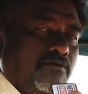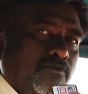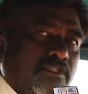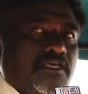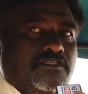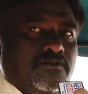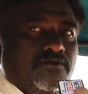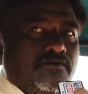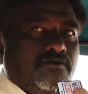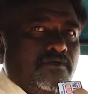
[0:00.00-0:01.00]
కంటే ముందే
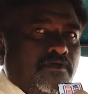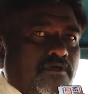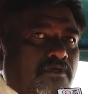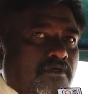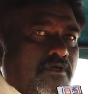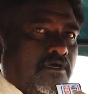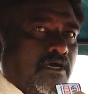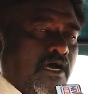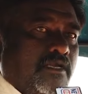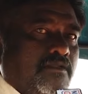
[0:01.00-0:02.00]
ఇచ్చిండు
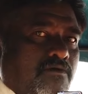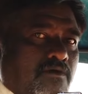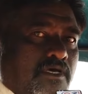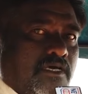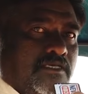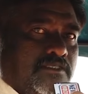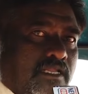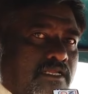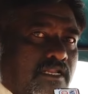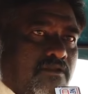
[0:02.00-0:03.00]
వాటికి కూడా
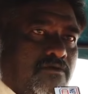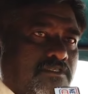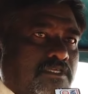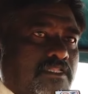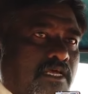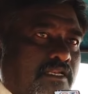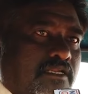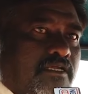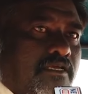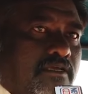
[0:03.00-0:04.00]
సర్క్యులర్ వచ్చింది
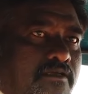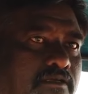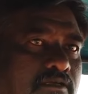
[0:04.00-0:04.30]
అన్నిటికీ